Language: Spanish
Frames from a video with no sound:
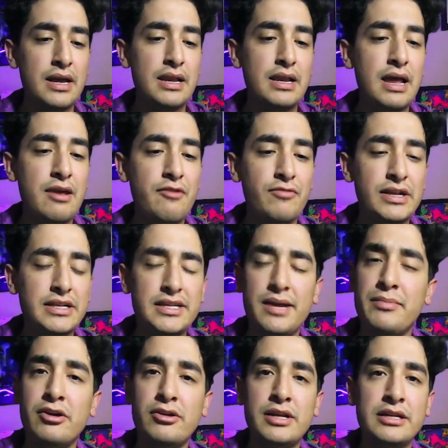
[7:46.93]
la infancia
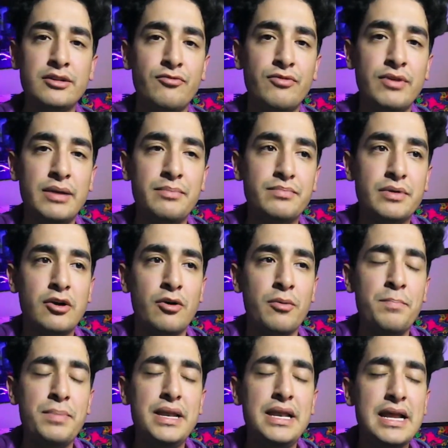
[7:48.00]
de Michael Jackson fue
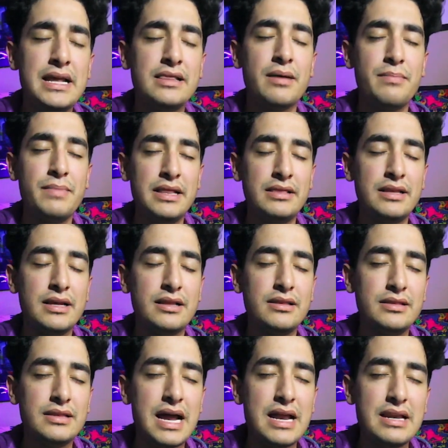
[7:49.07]
completamente
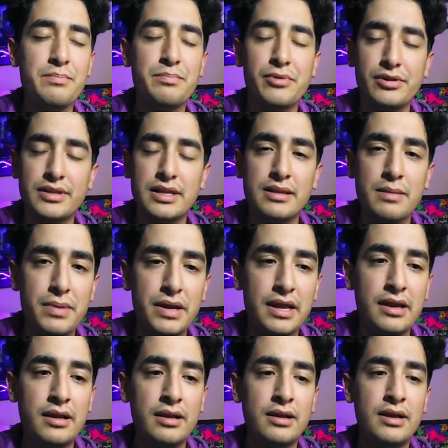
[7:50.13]
tan importante
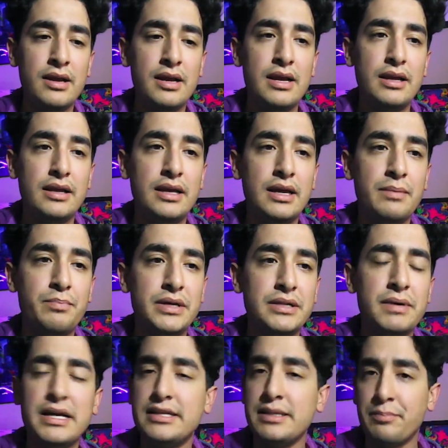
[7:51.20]
para él que
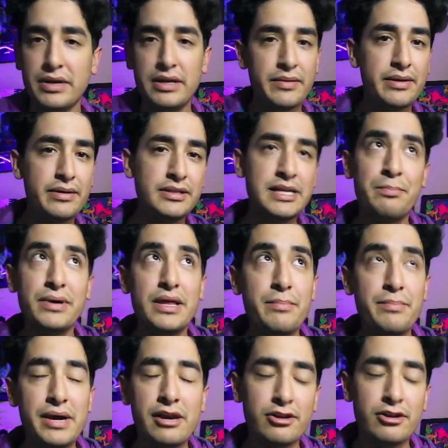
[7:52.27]
pues vaya, se, pueden, se
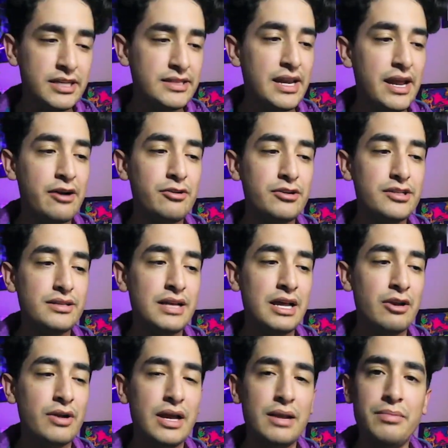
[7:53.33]
pueden ver los estragos
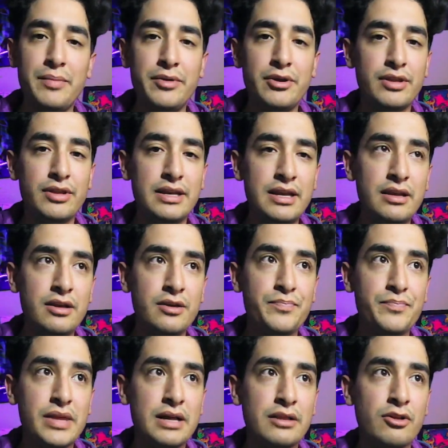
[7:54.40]
de lo que él vivió de niño,
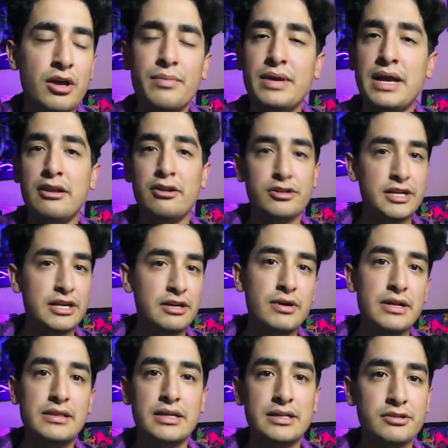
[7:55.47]
todavía en los
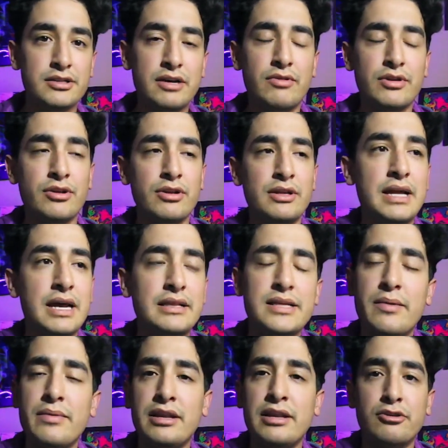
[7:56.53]
50, o sea, cuando ya
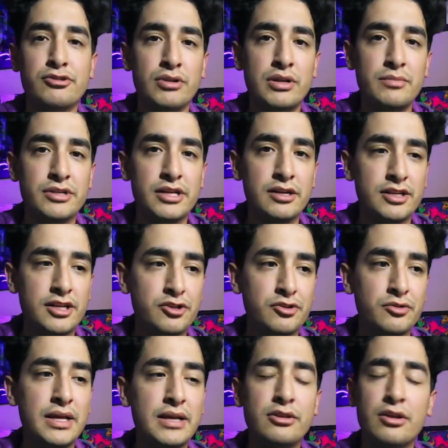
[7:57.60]
estaba en los últimos años de
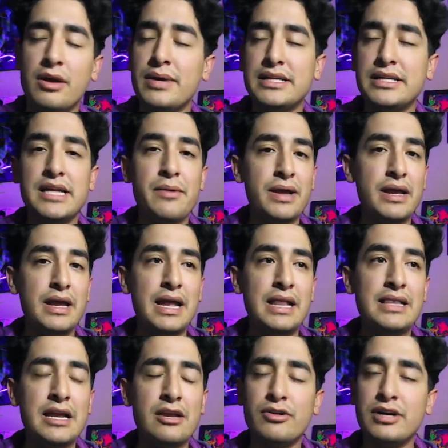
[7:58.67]
su vida, todavía se ve
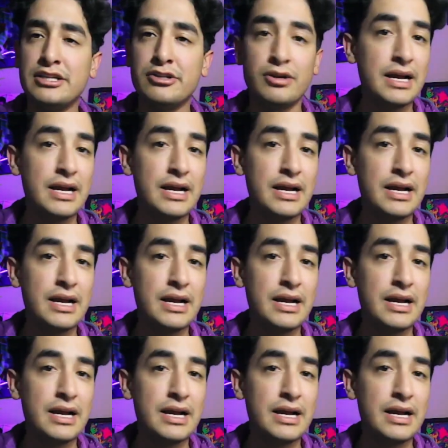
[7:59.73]
el daño que eso